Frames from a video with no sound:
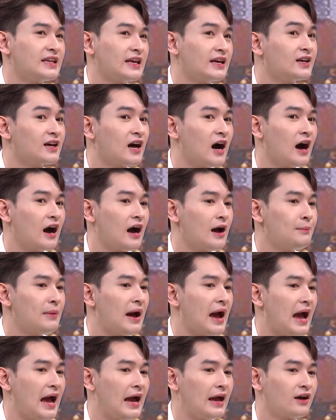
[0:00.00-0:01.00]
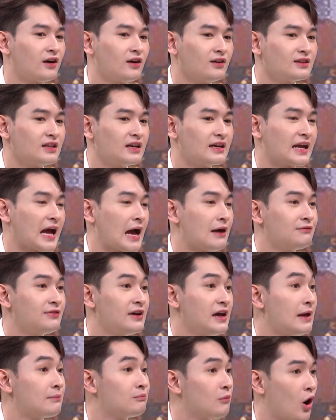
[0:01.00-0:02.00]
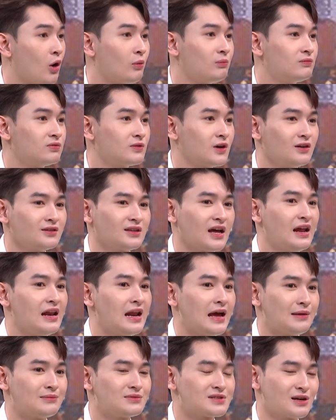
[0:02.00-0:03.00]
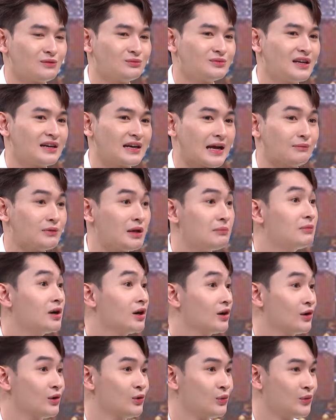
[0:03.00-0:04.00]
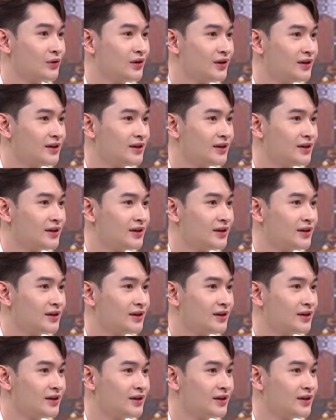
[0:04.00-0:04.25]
chỉ cần mà ai có tình cảm với em một có thể là em sống tình cảm thứ 10 luôn